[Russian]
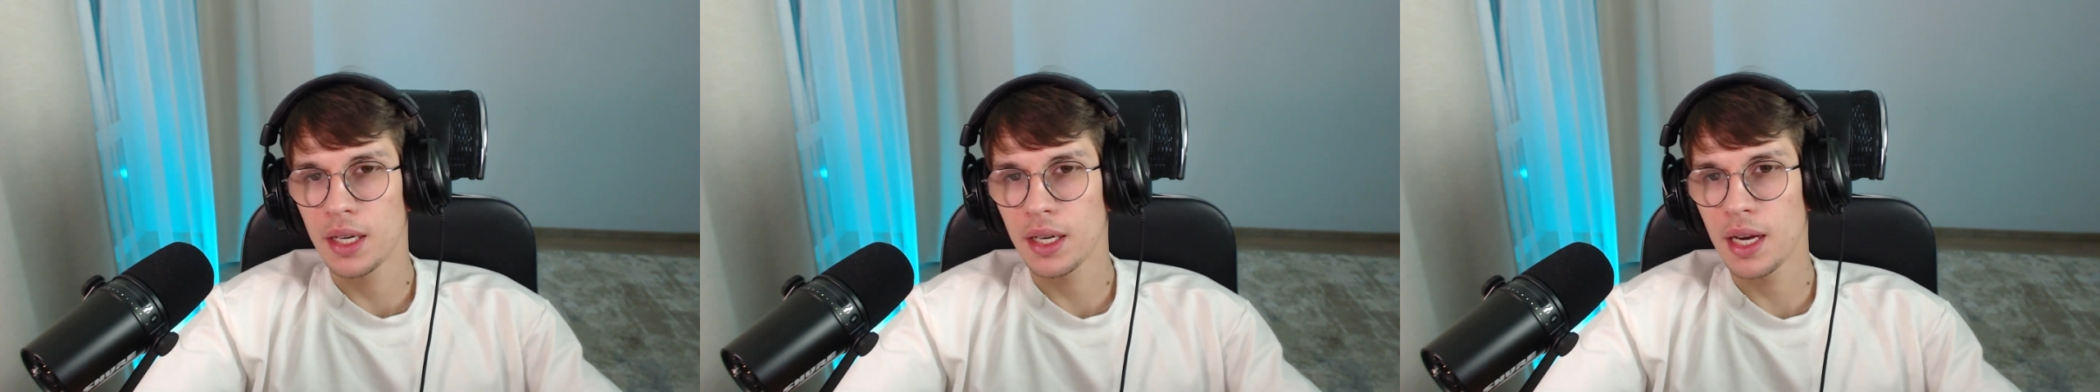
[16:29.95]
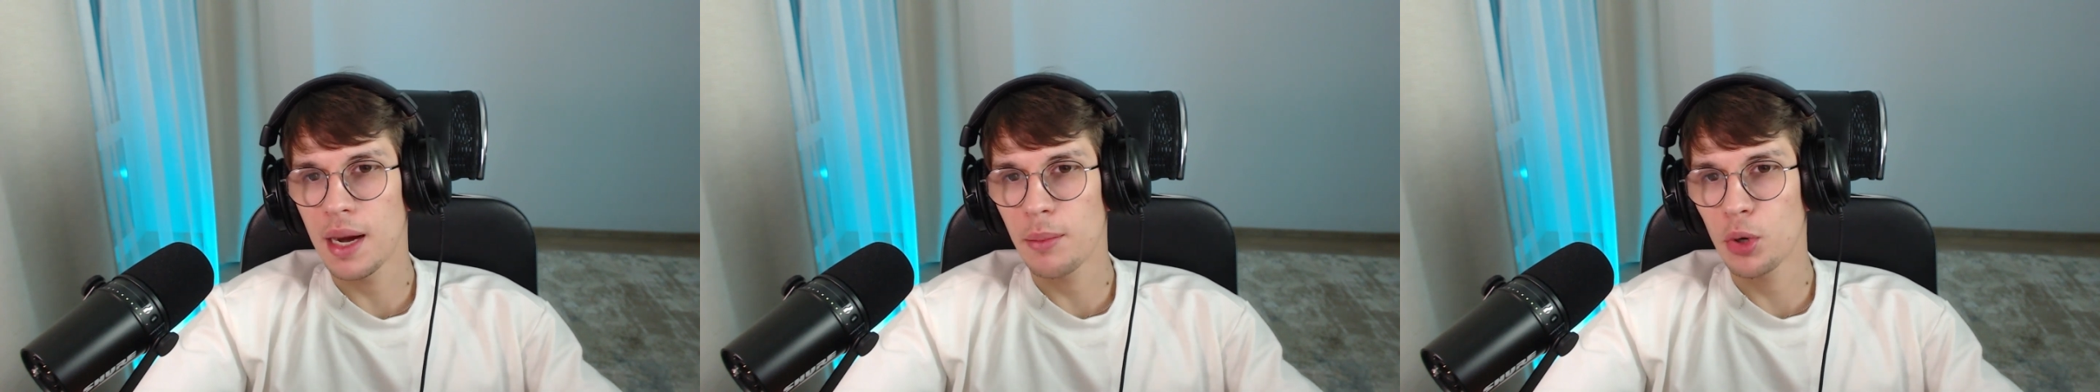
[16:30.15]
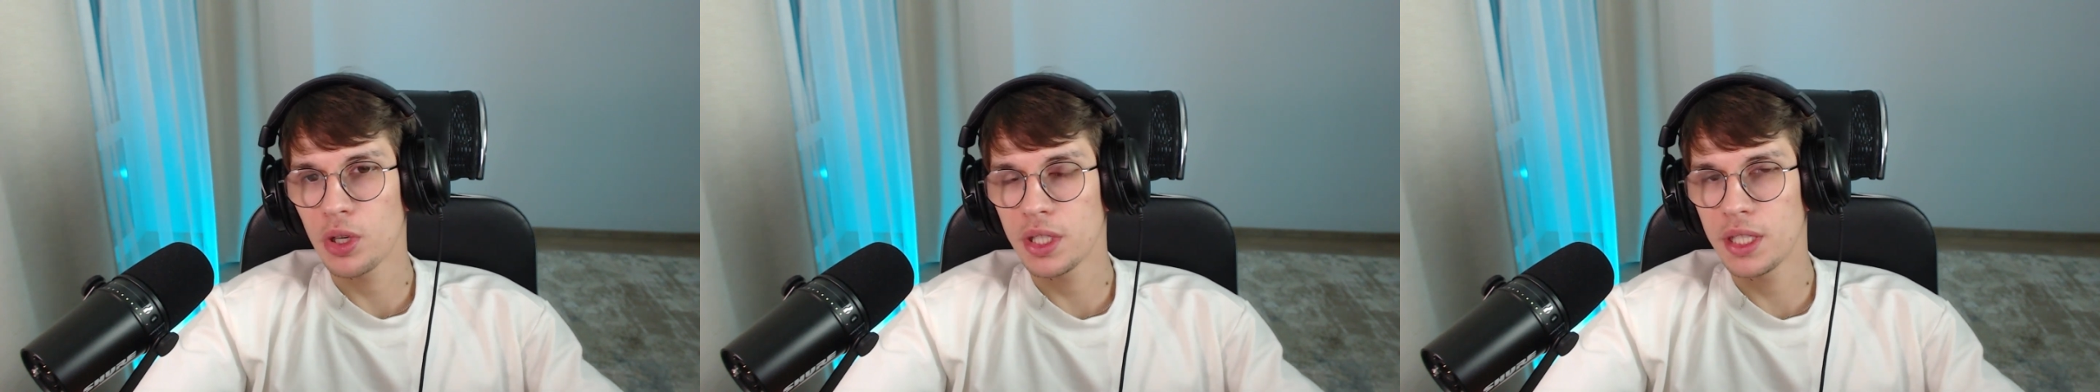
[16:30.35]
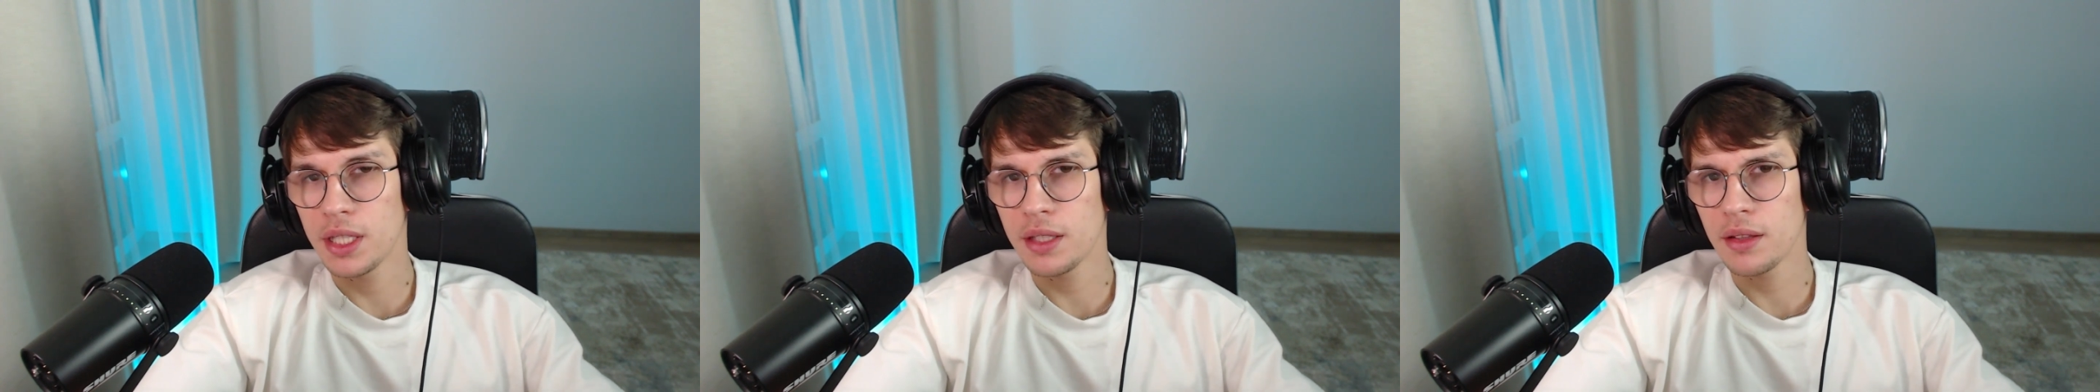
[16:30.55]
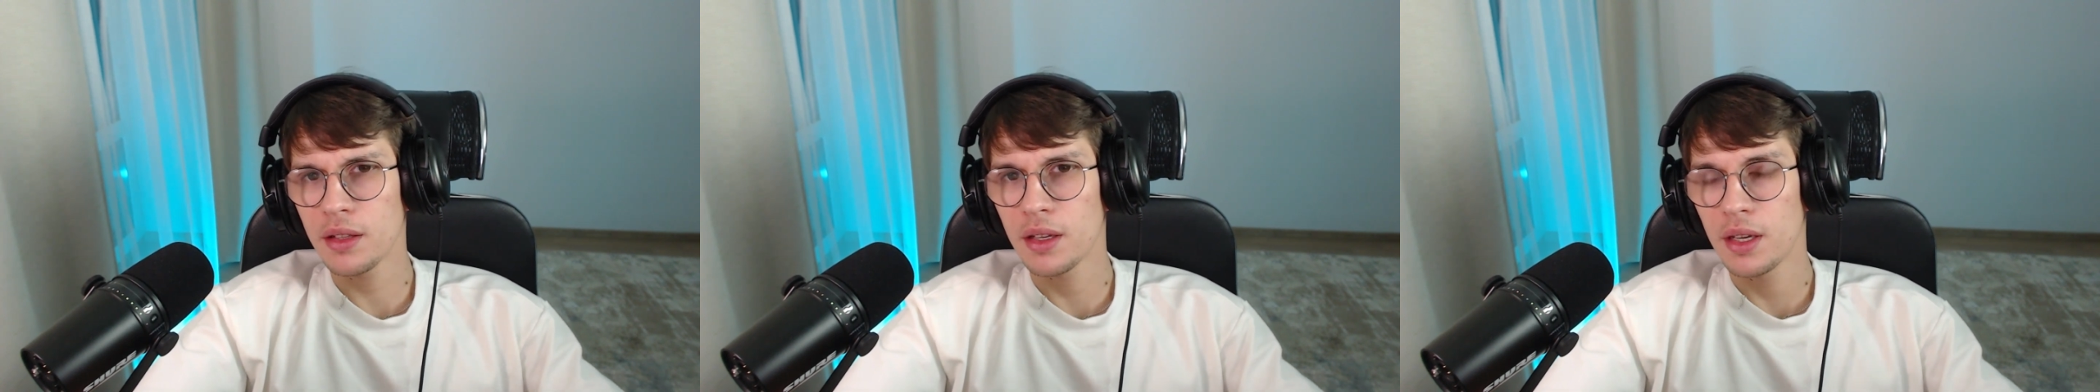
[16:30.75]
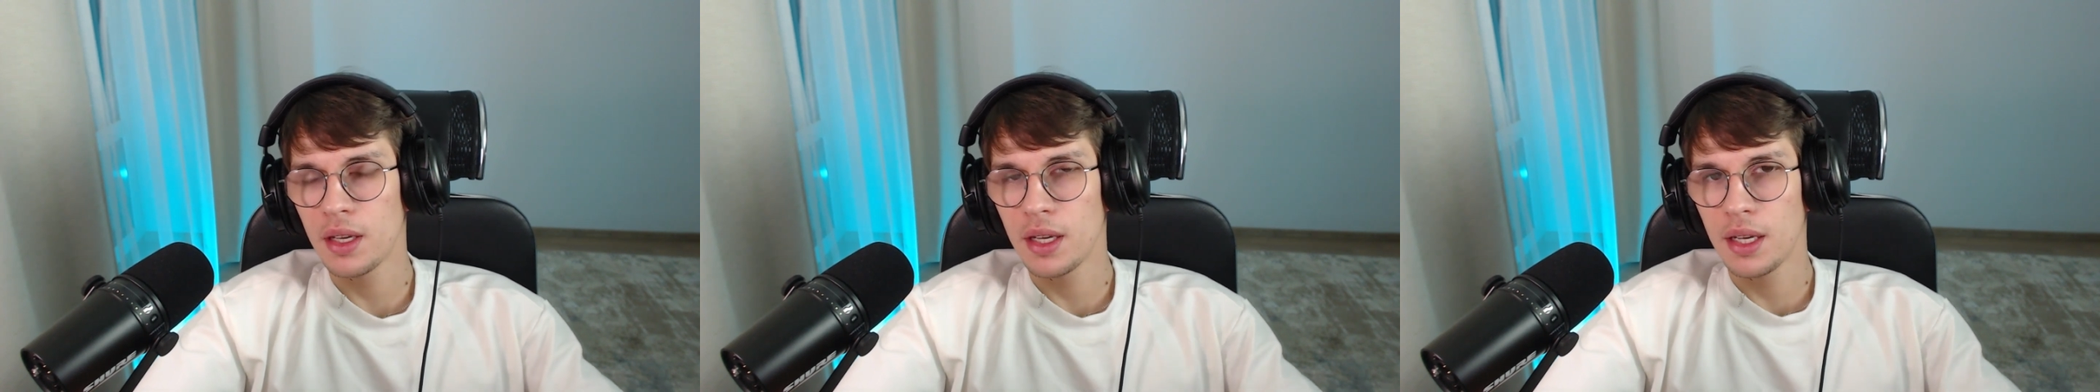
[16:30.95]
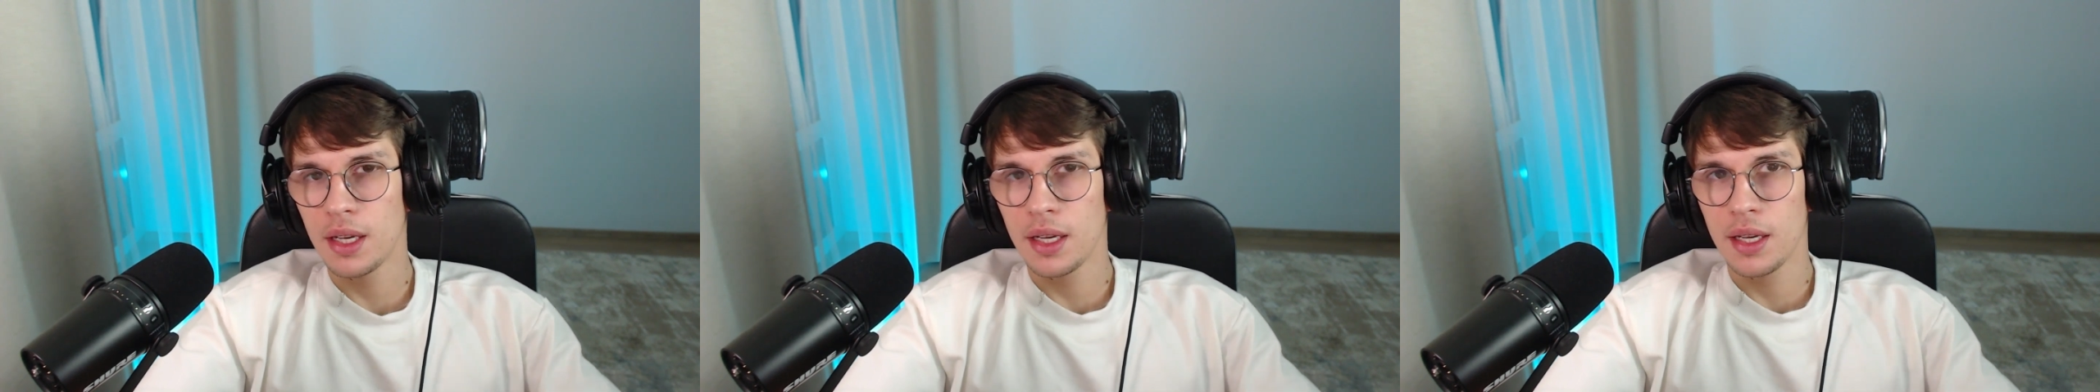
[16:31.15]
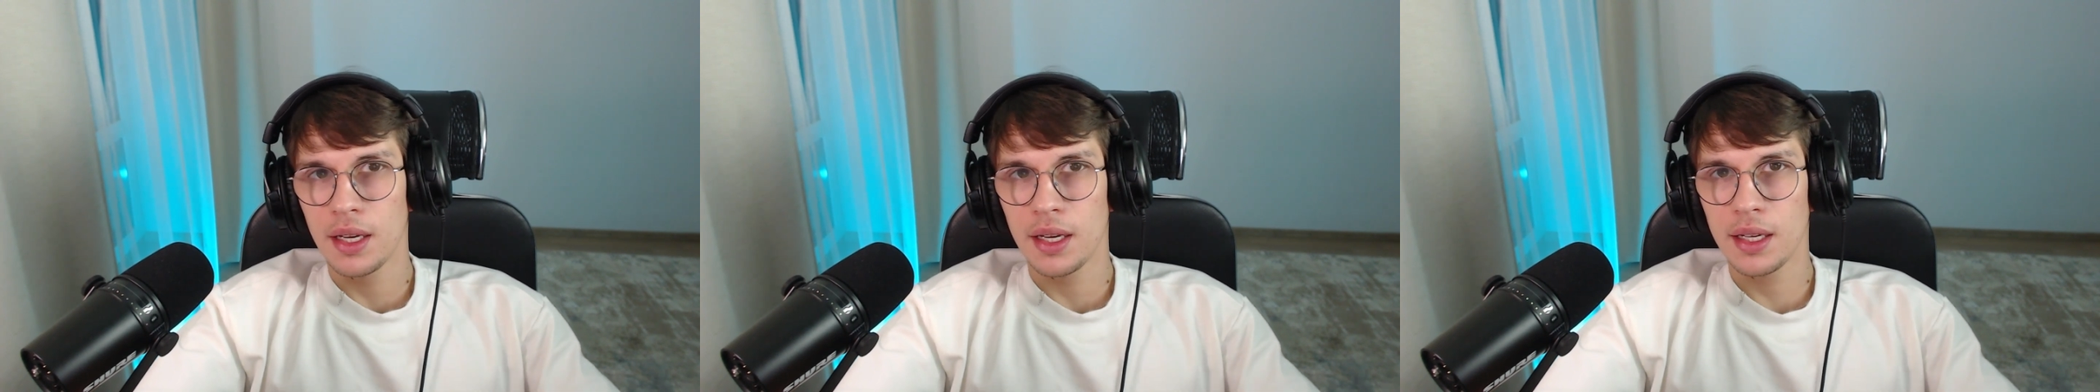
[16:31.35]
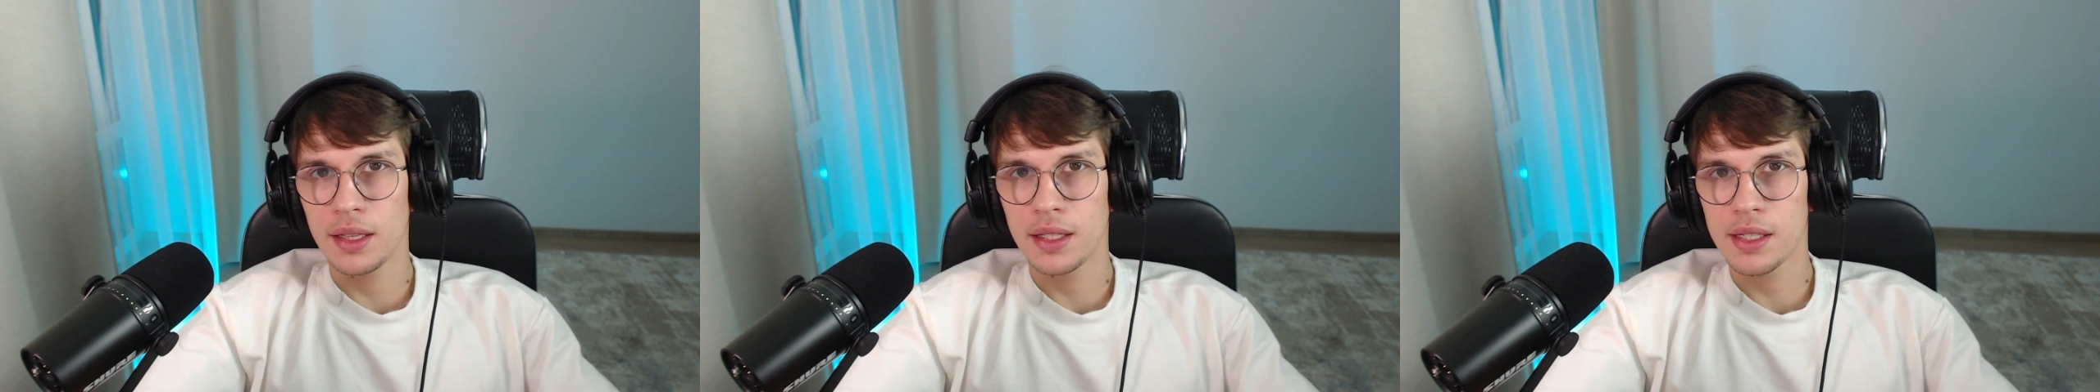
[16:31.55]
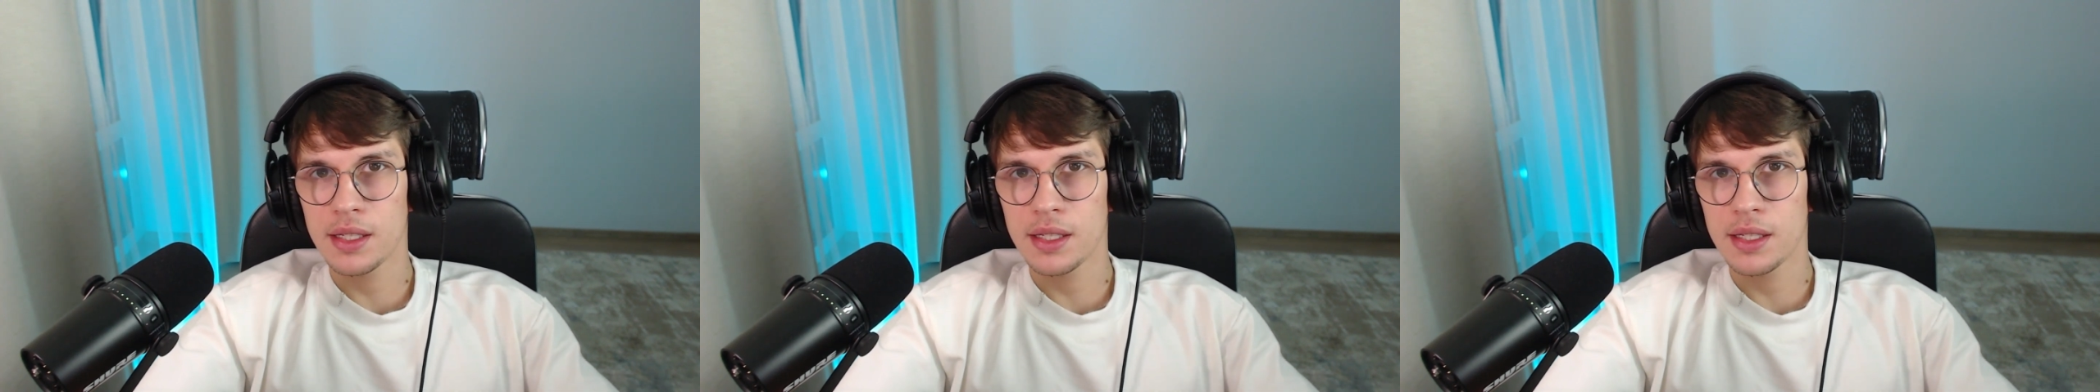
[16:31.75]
гамму-1 – это